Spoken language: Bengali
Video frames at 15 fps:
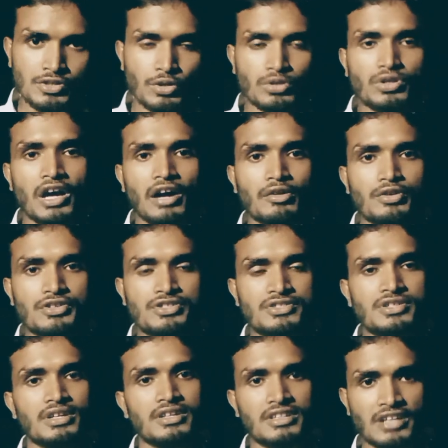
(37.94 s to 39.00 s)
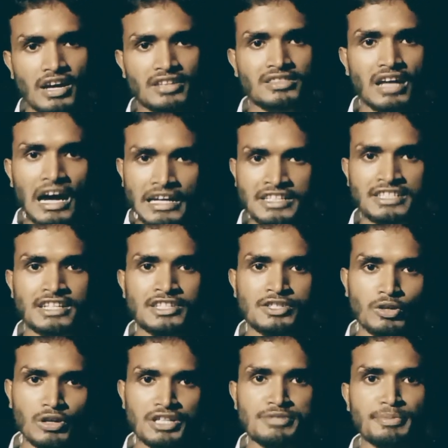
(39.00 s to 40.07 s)
চোদ্দ আগস্ট রাত আটটা
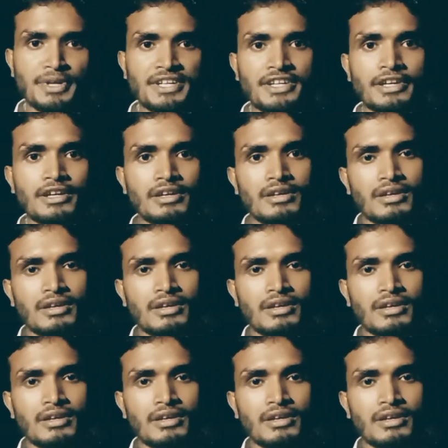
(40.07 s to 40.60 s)
চল্লিশ মিনিটে